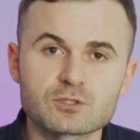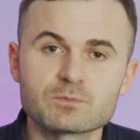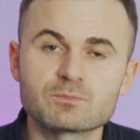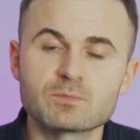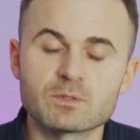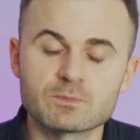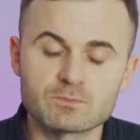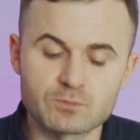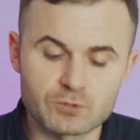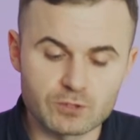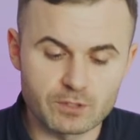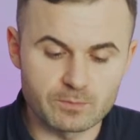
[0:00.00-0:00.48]
czy
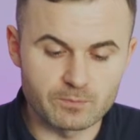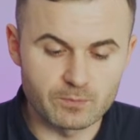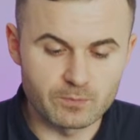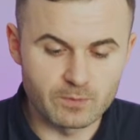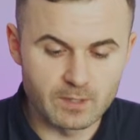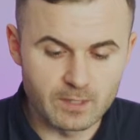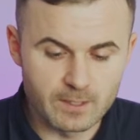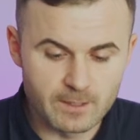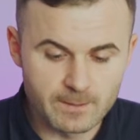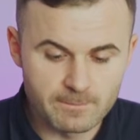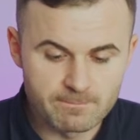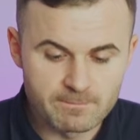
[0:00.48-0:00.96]
pomp
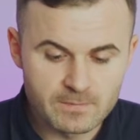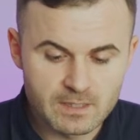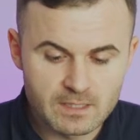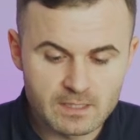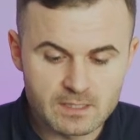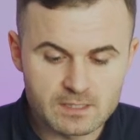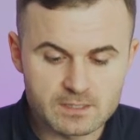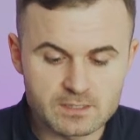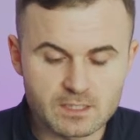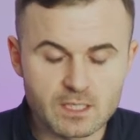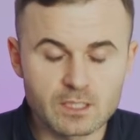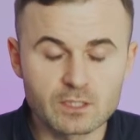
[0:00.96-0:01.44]
ciepła
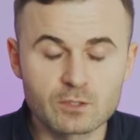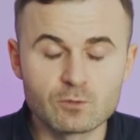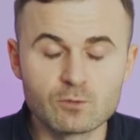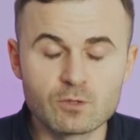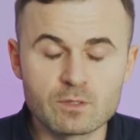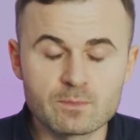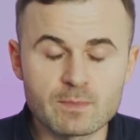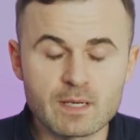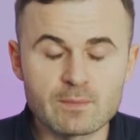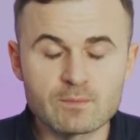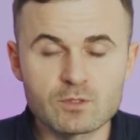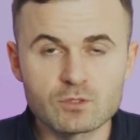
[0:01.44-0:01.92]
z
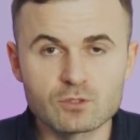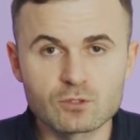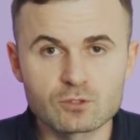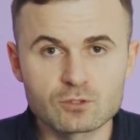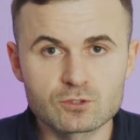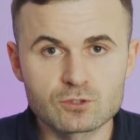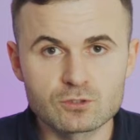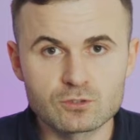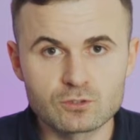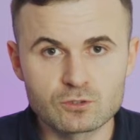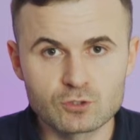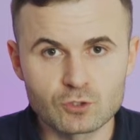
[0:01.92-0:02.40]
reguły mamy
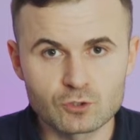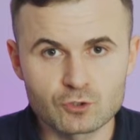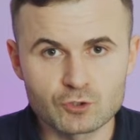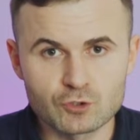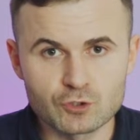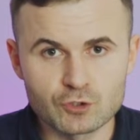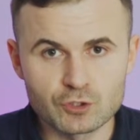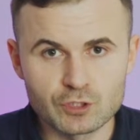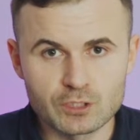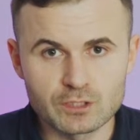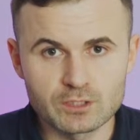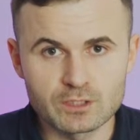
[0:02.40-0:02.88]
do, do
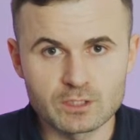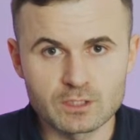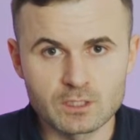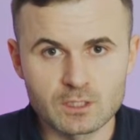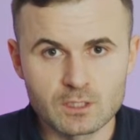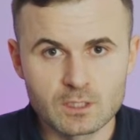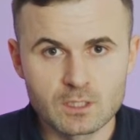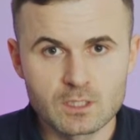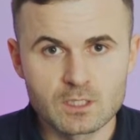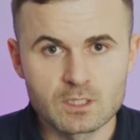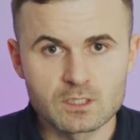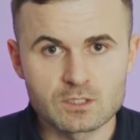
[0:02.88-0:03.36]

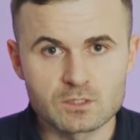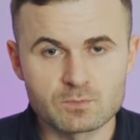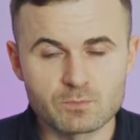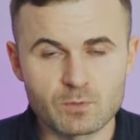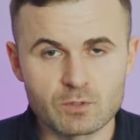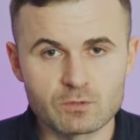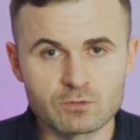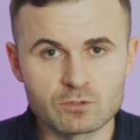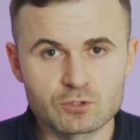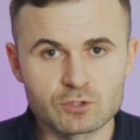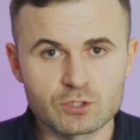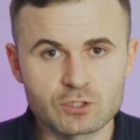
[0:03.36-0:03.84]
czynienia z
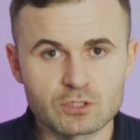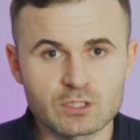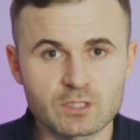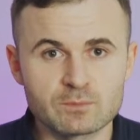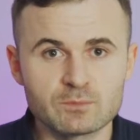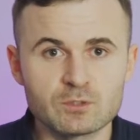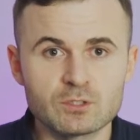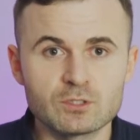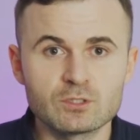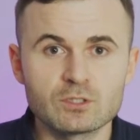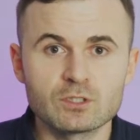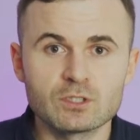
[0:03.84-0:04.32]

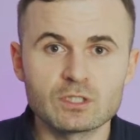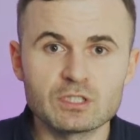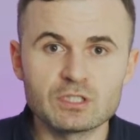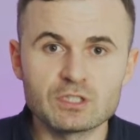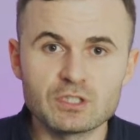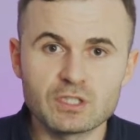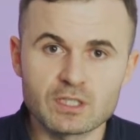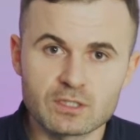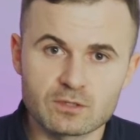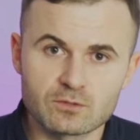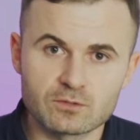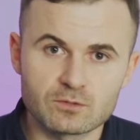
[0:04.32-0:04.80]
połączeniami
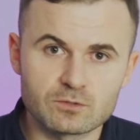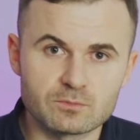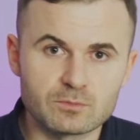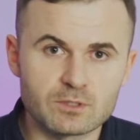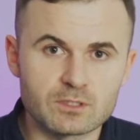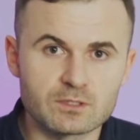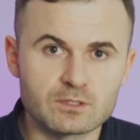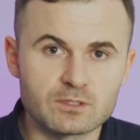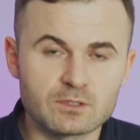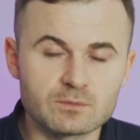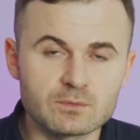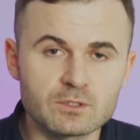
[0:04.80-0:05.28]

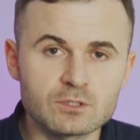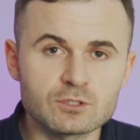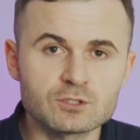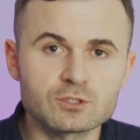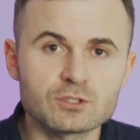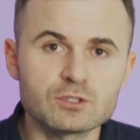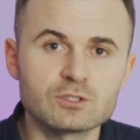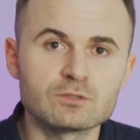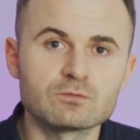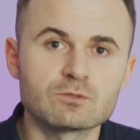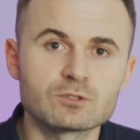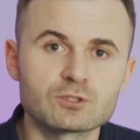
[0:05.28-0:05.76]
jednoimiennymi,
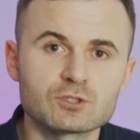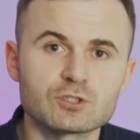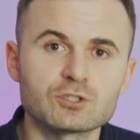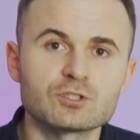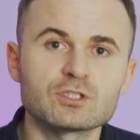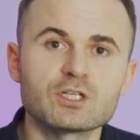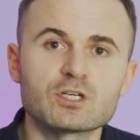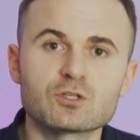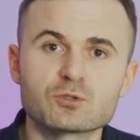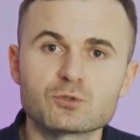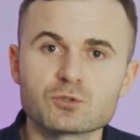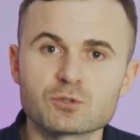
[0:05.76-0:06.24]
czyli
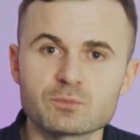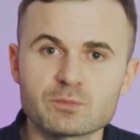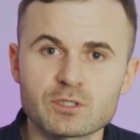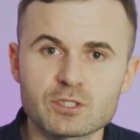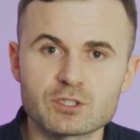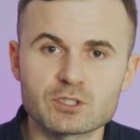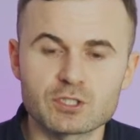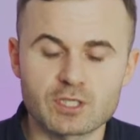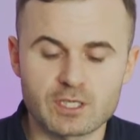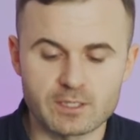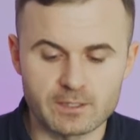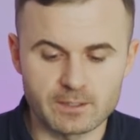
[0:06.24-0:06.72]
łączenia rur
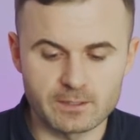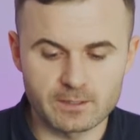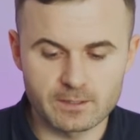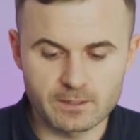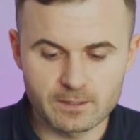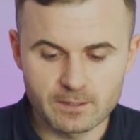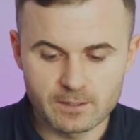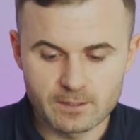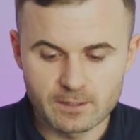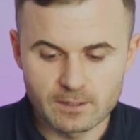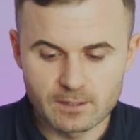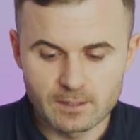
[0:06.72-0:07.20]

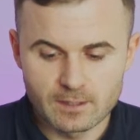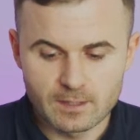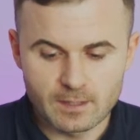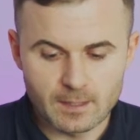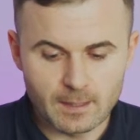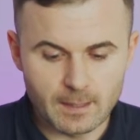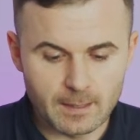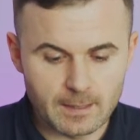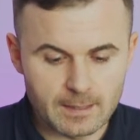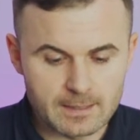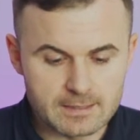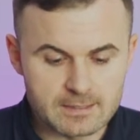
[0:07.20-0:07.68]
miedzianych.
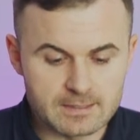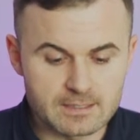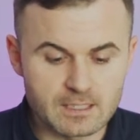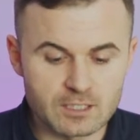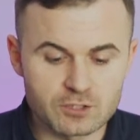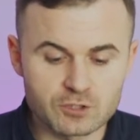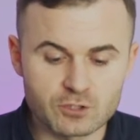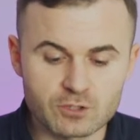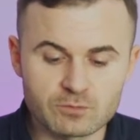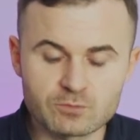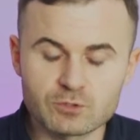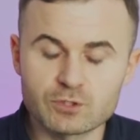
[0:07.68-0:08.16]
E,
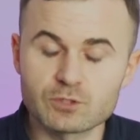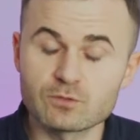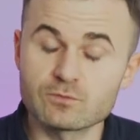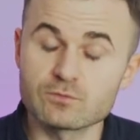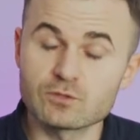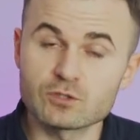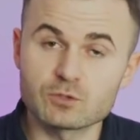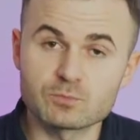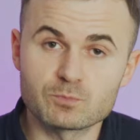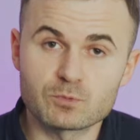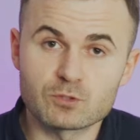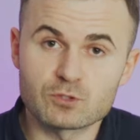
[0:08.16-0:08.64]
zdarzają się
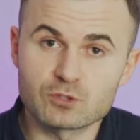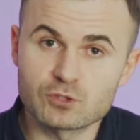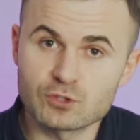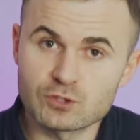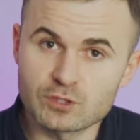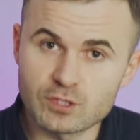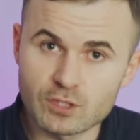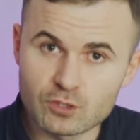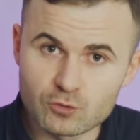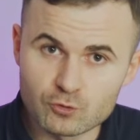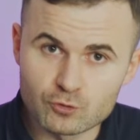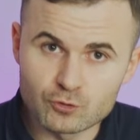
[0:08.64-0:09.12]
również
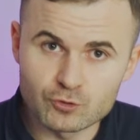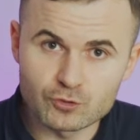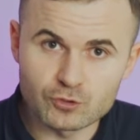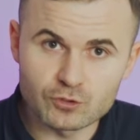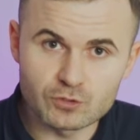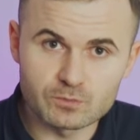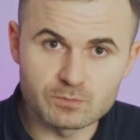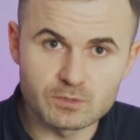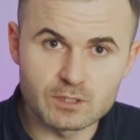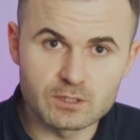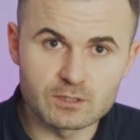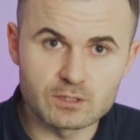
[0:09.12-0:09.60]
połączenia
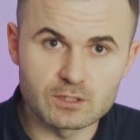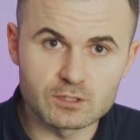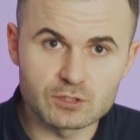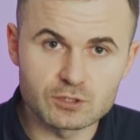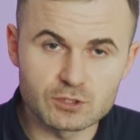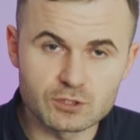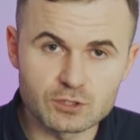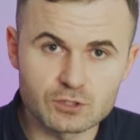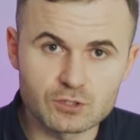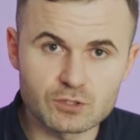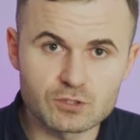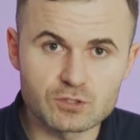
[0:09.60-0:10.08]
różnoimienne,
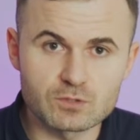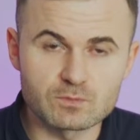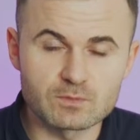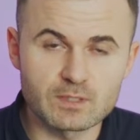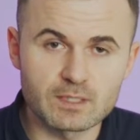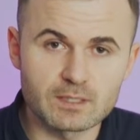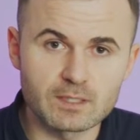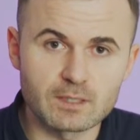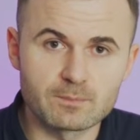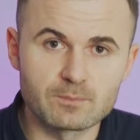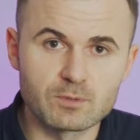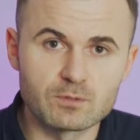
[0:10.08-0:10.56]
czyli to są
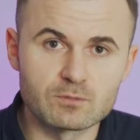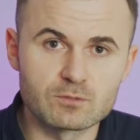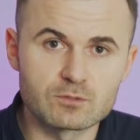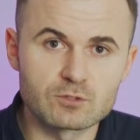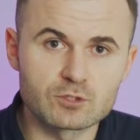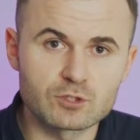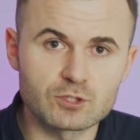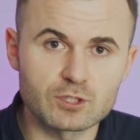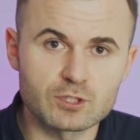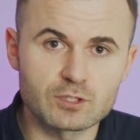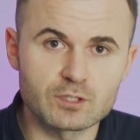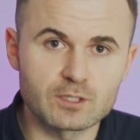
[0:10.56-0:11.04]
takie
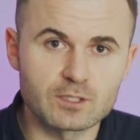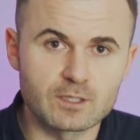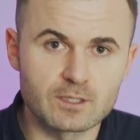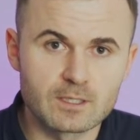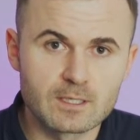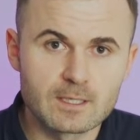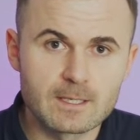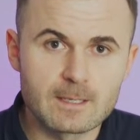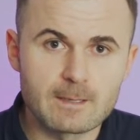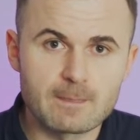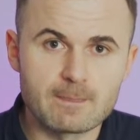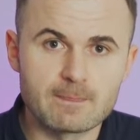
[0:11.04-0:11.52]

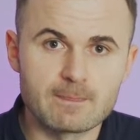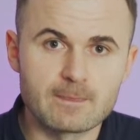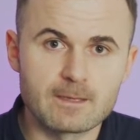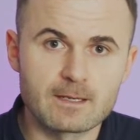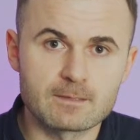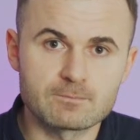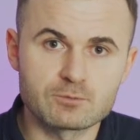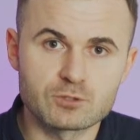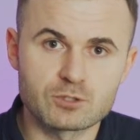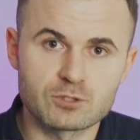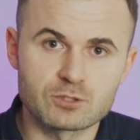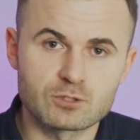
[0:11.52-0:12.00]
połączenia
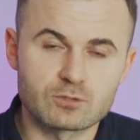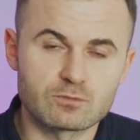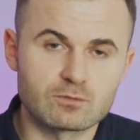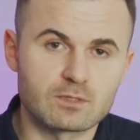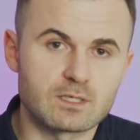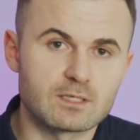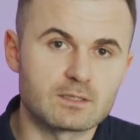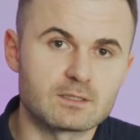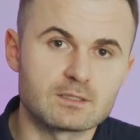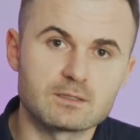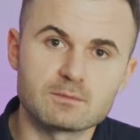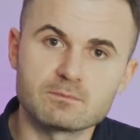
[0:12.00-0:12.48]
na
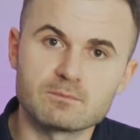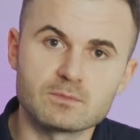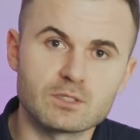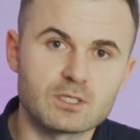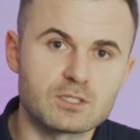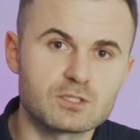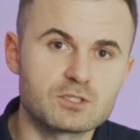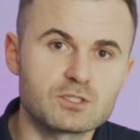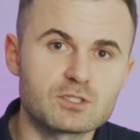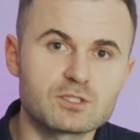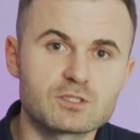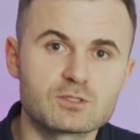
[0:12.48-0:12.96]
przykład
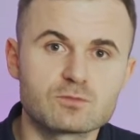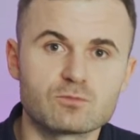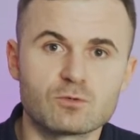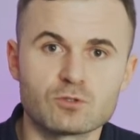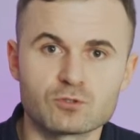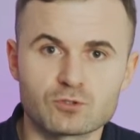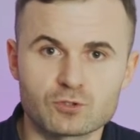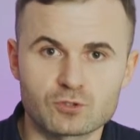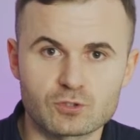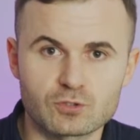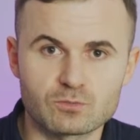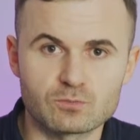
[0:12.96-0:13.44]
miedzi z
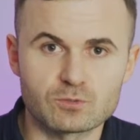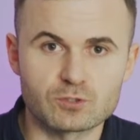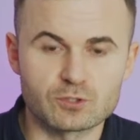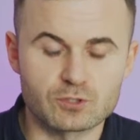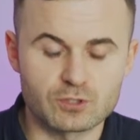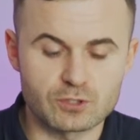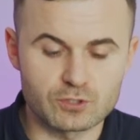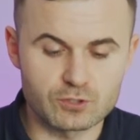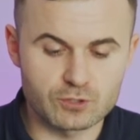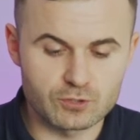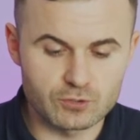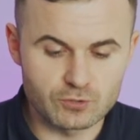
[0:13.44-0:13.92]
łączką
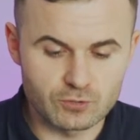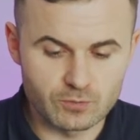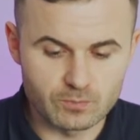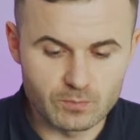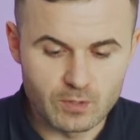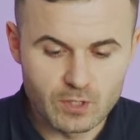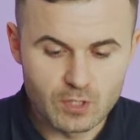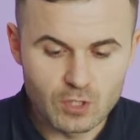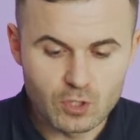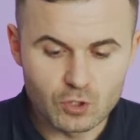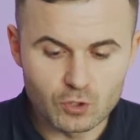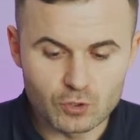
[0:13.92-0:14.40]

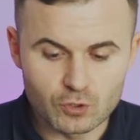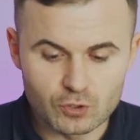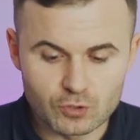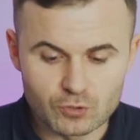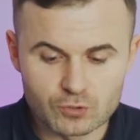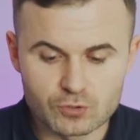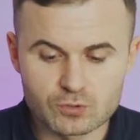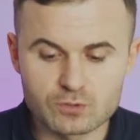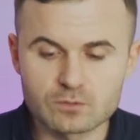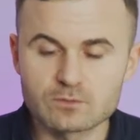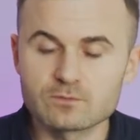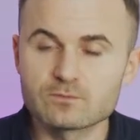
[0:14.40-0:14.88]
osiężną,
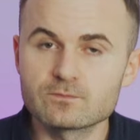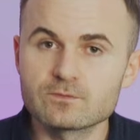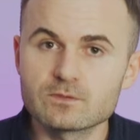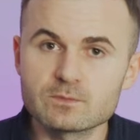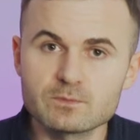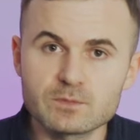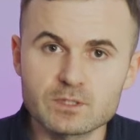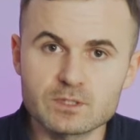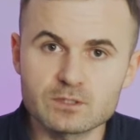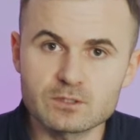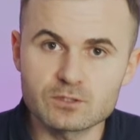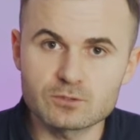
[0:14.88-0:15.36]
krótców w
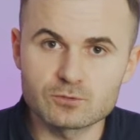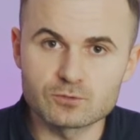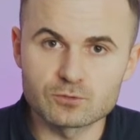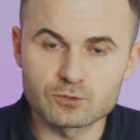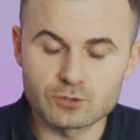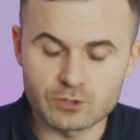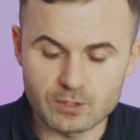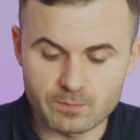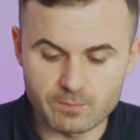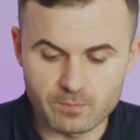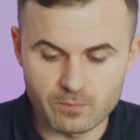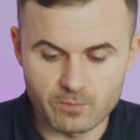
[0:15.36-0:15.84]

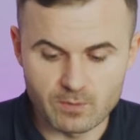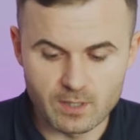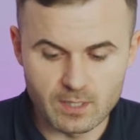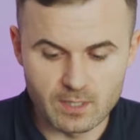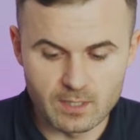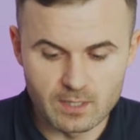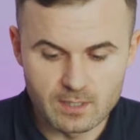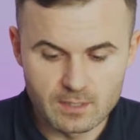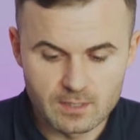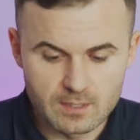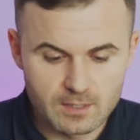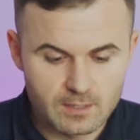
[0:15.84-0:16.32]
wymienniku
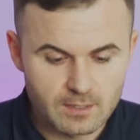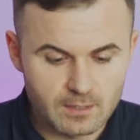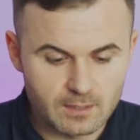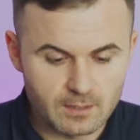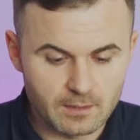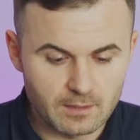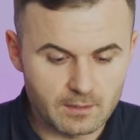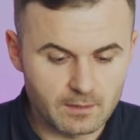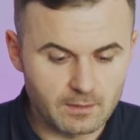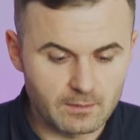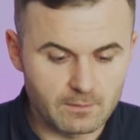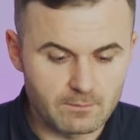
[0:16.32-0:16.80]
ciepła,
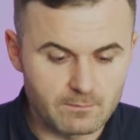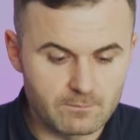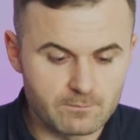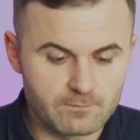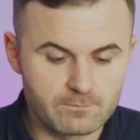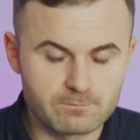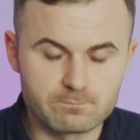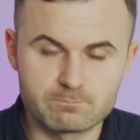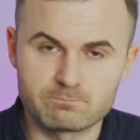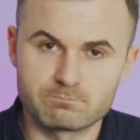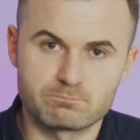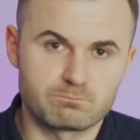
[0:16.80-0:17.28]
e,
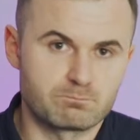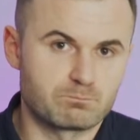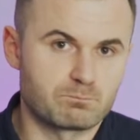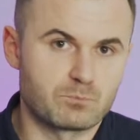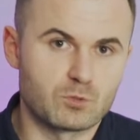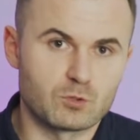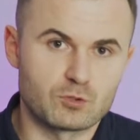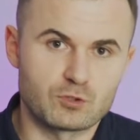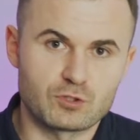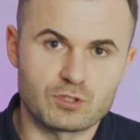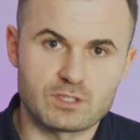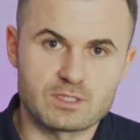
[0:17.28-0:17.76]

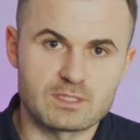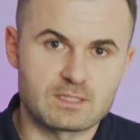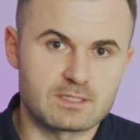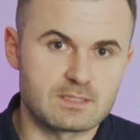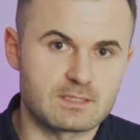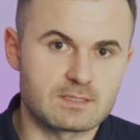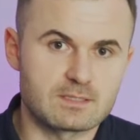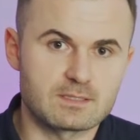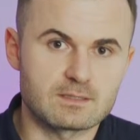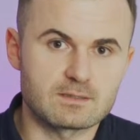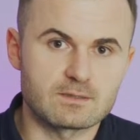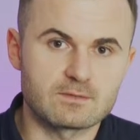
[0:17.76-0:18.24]

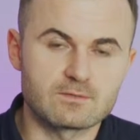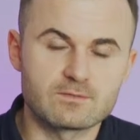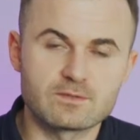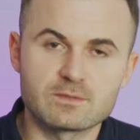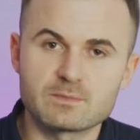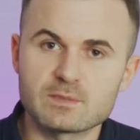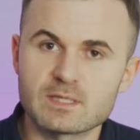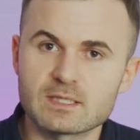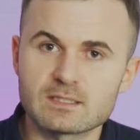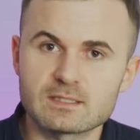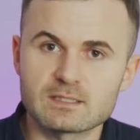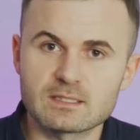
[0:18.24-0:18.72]
podczas y,
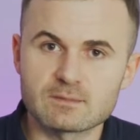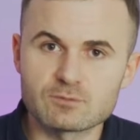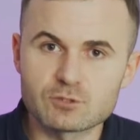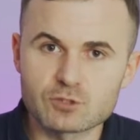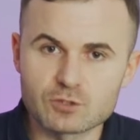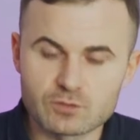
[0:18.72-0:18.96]
wymiany na